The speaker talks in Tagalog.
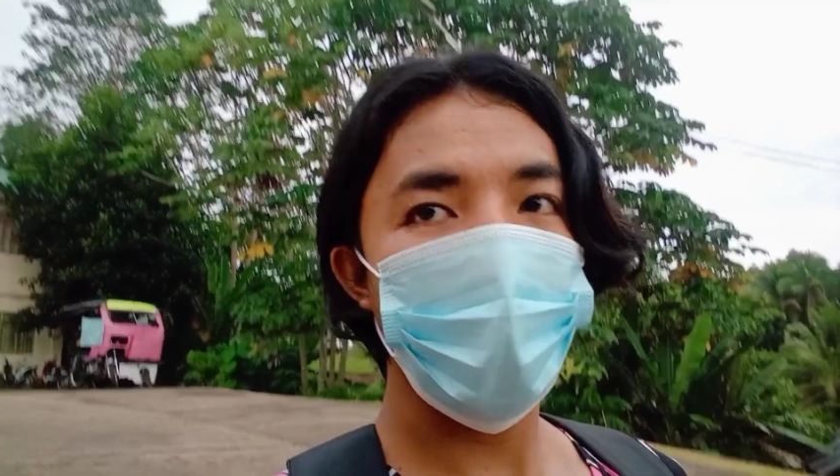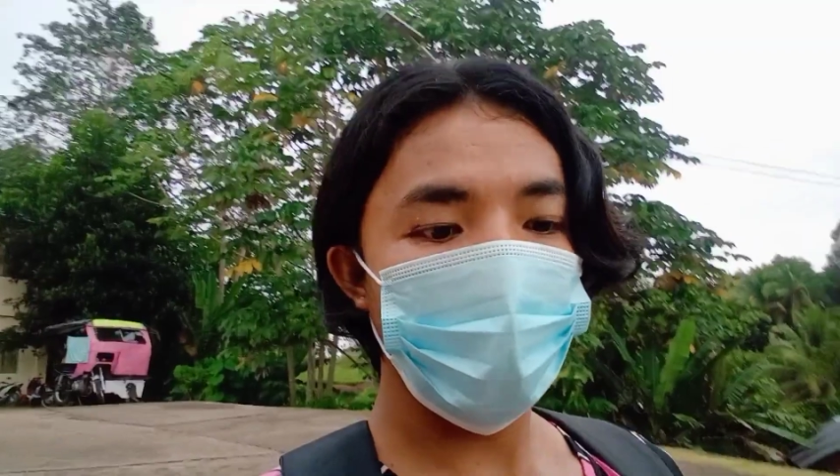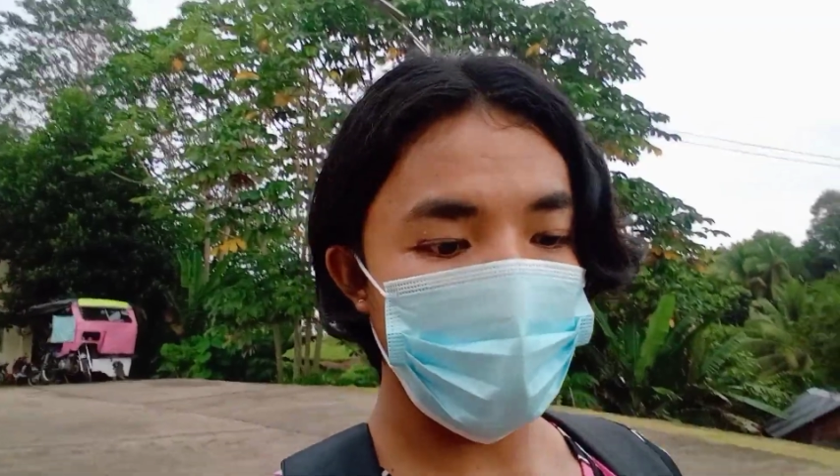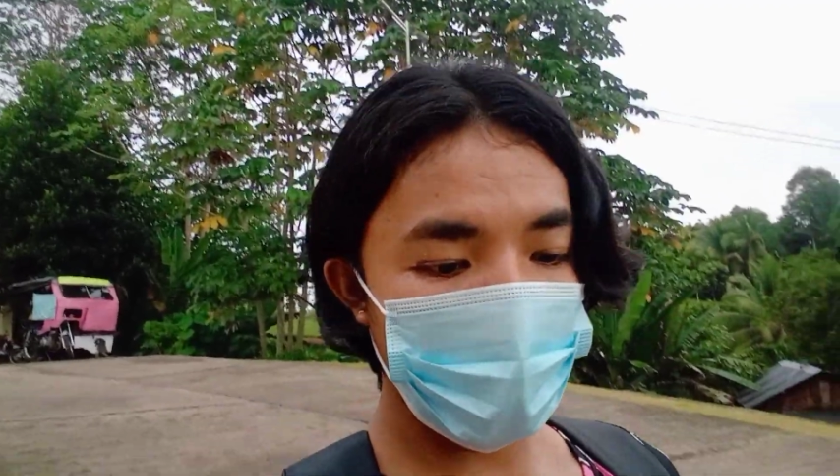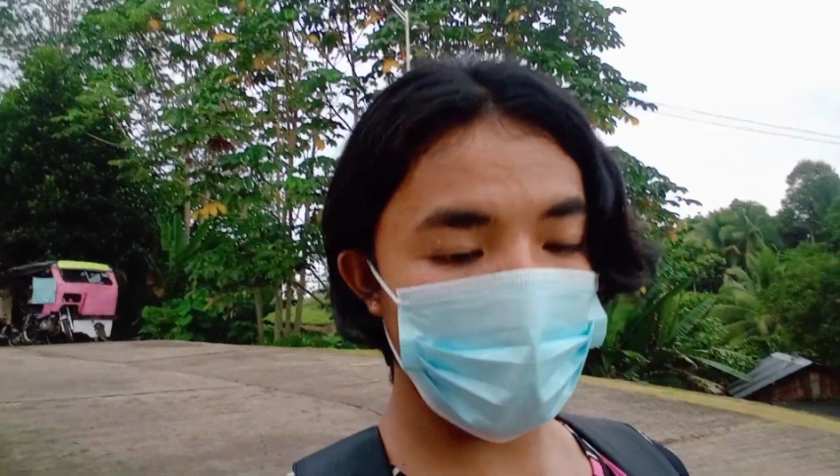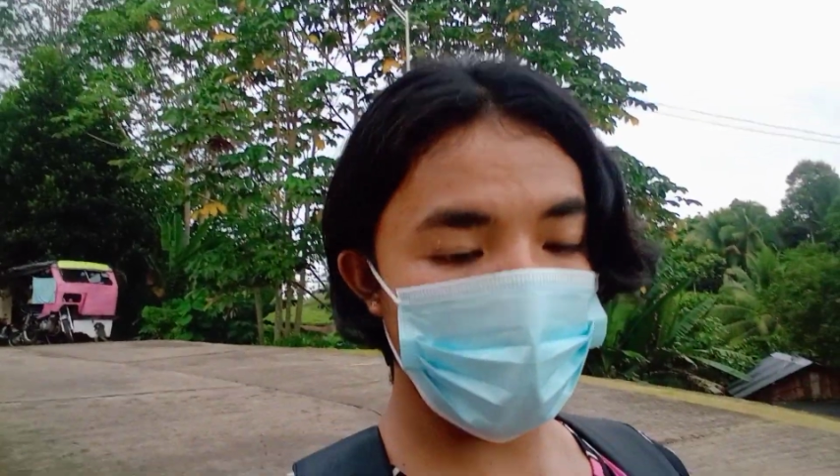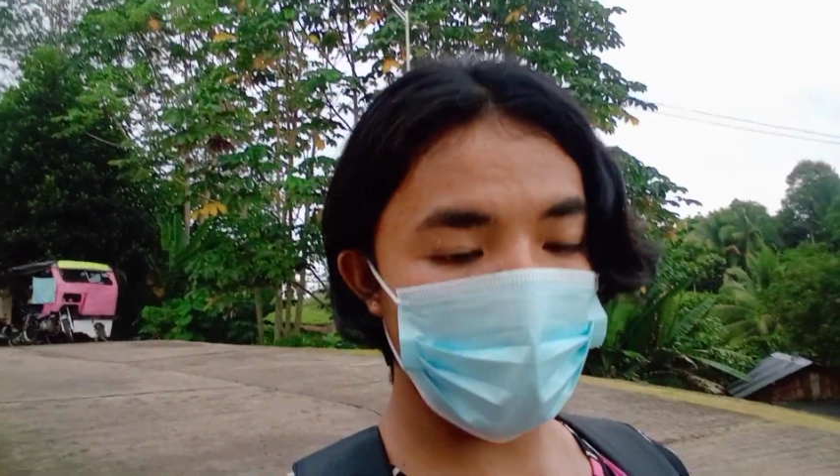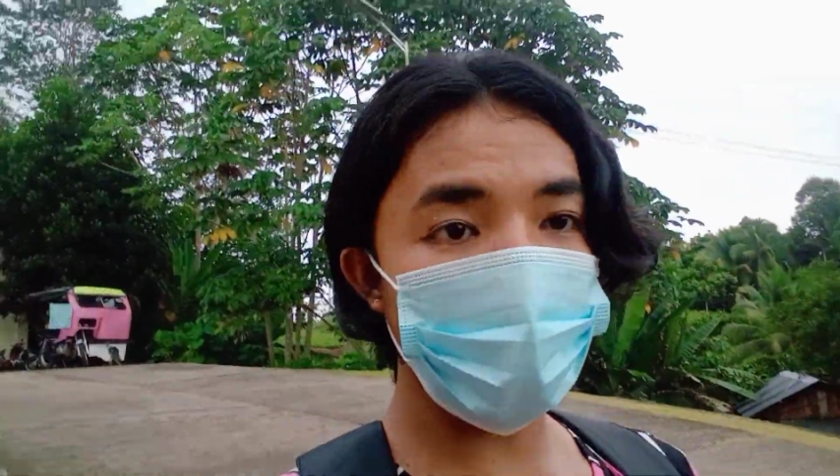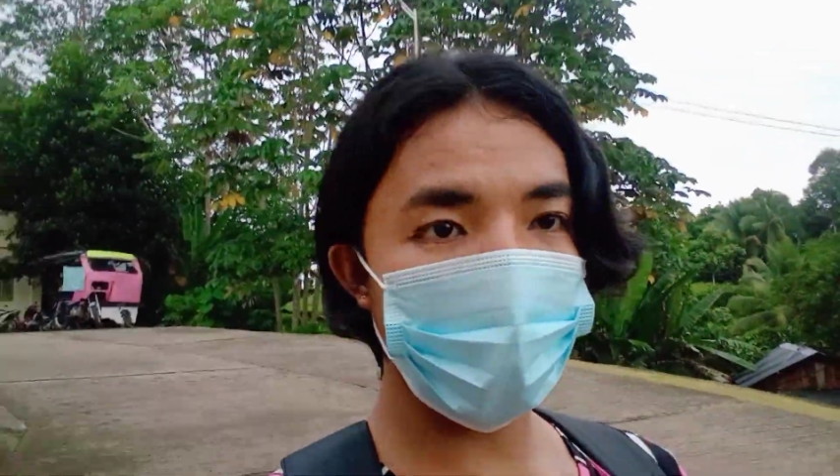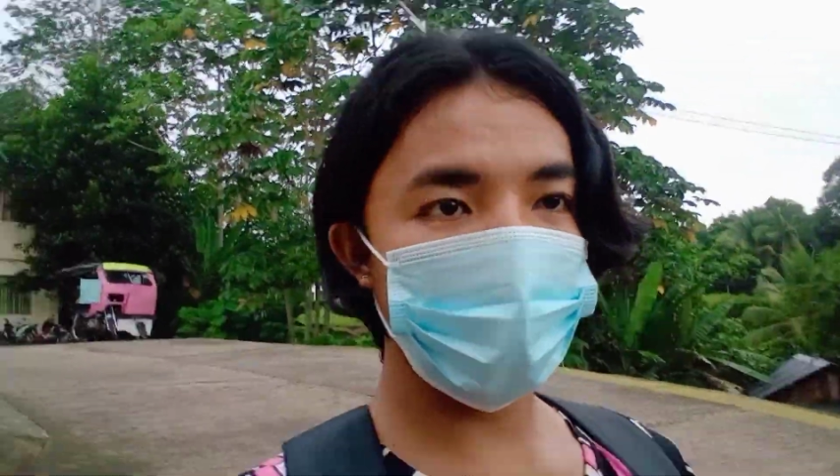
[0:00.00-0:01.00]
mga
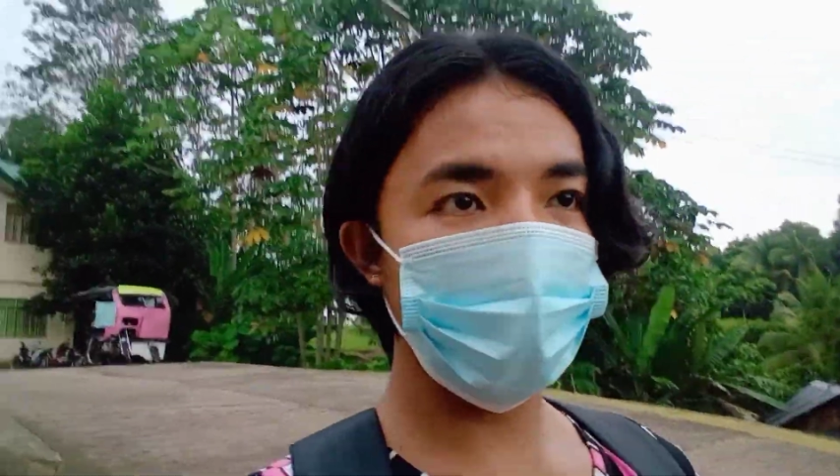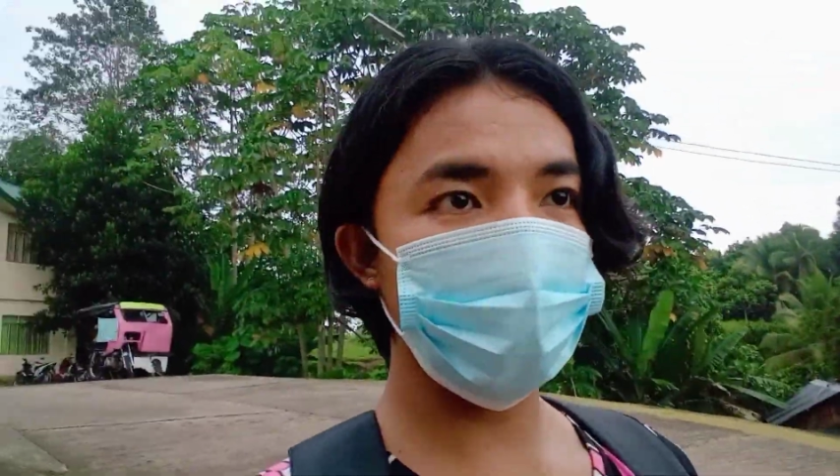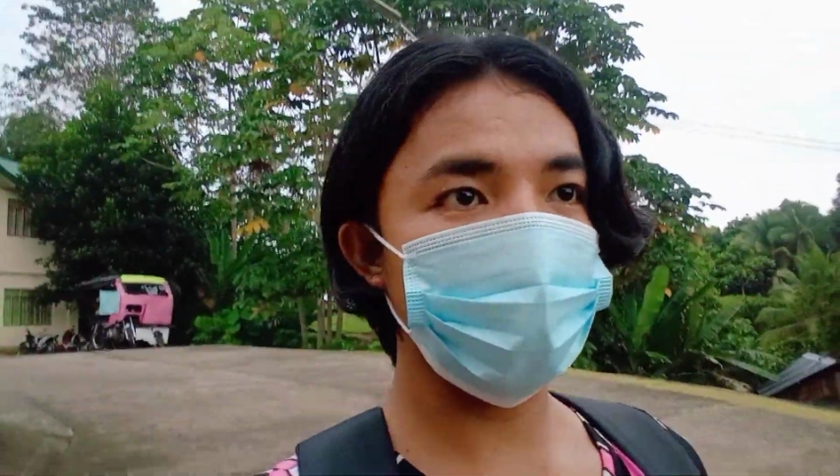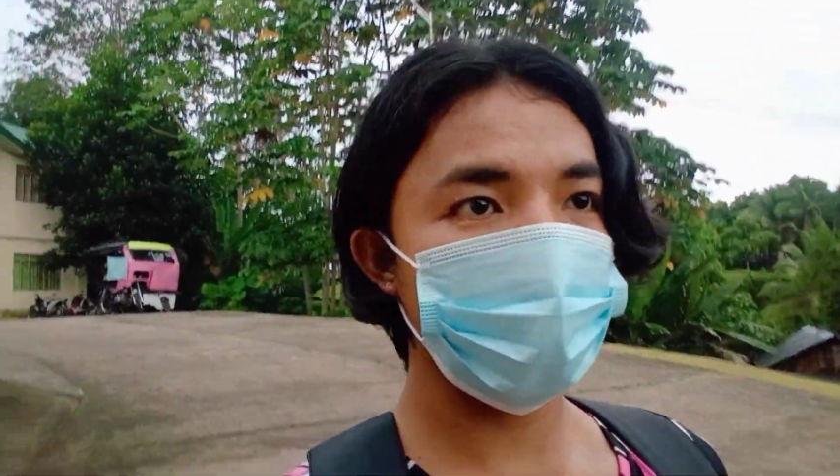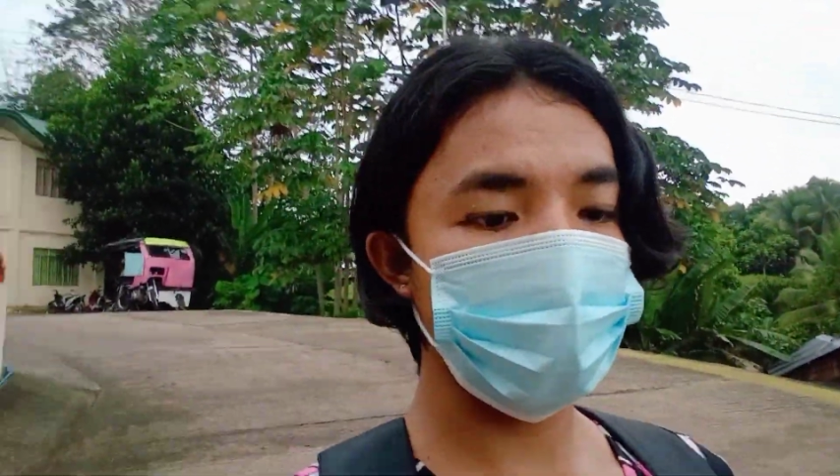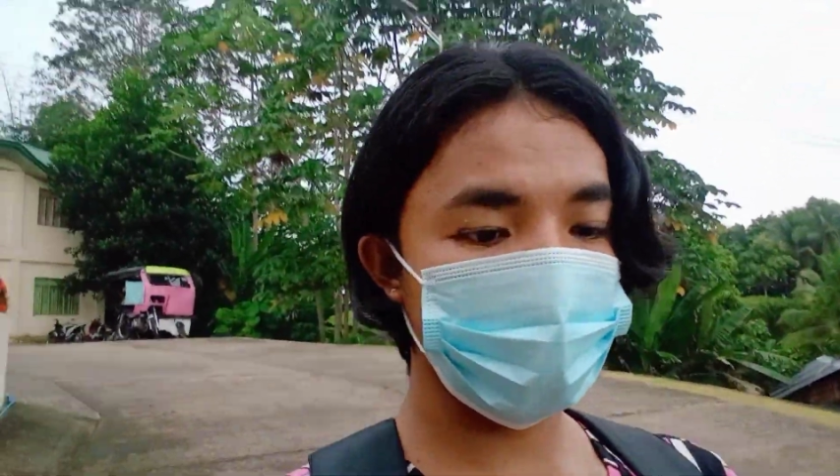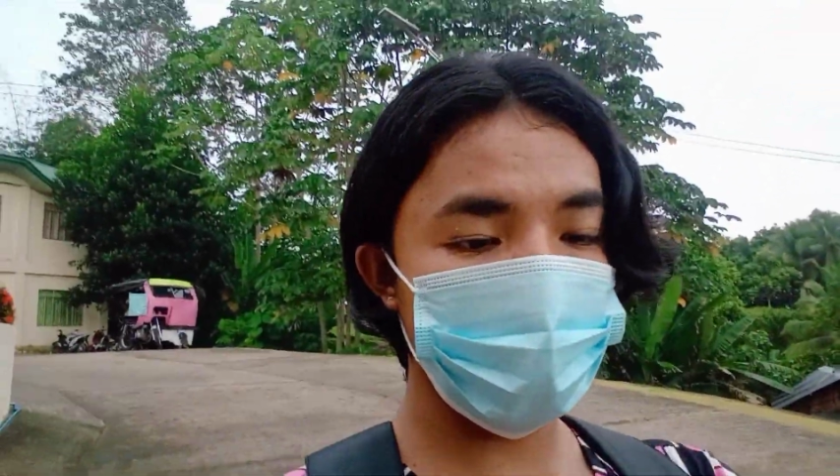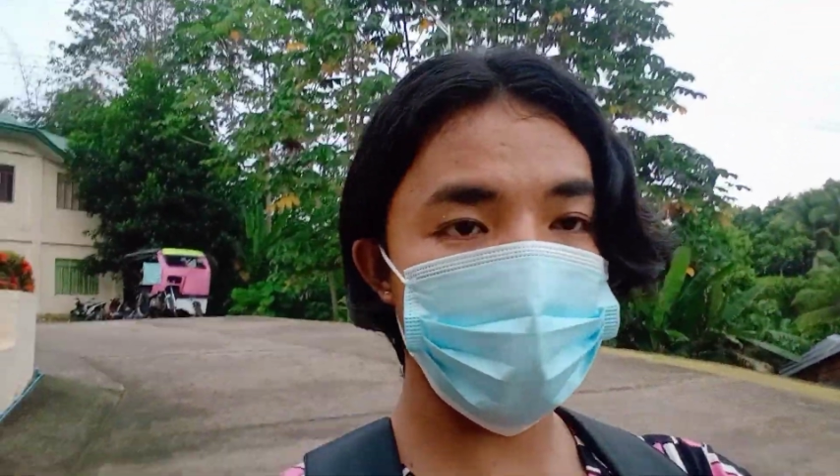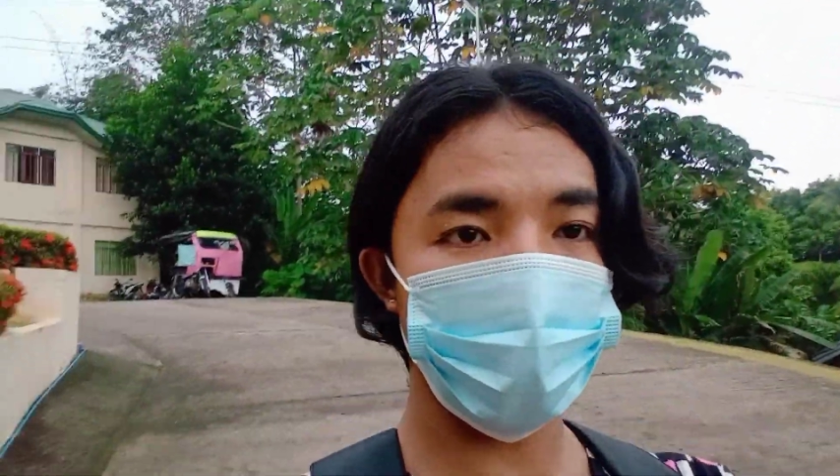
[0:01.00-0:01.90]
papel. Ito na siya